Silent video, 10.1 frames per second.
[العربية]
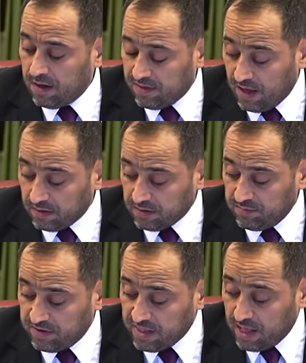إذا أنطي
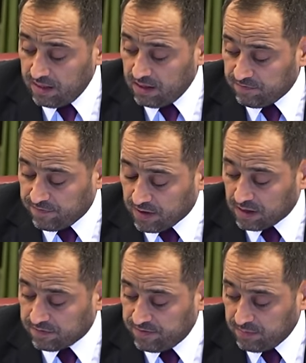مثاليا
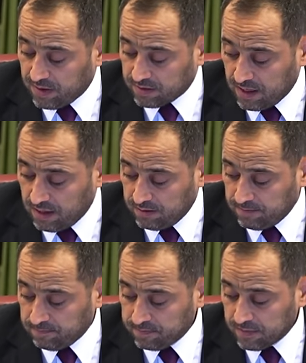فقط في بغداد
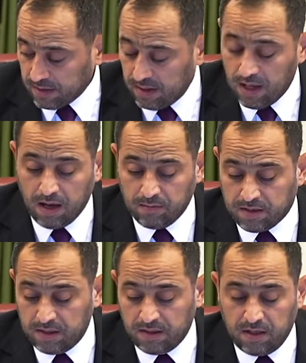العام
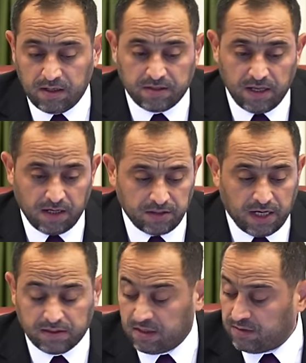كنا نحتاج
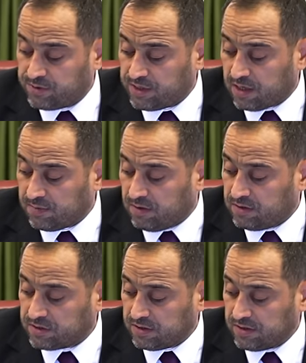حتى نمشي
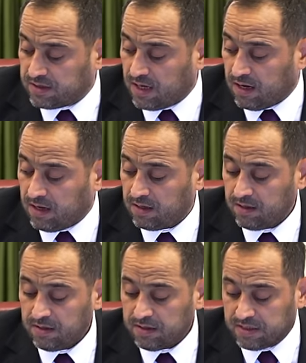24 ساعة
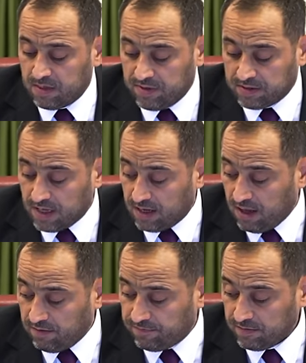
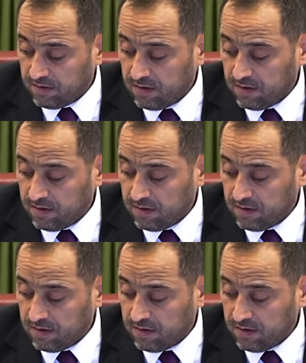7000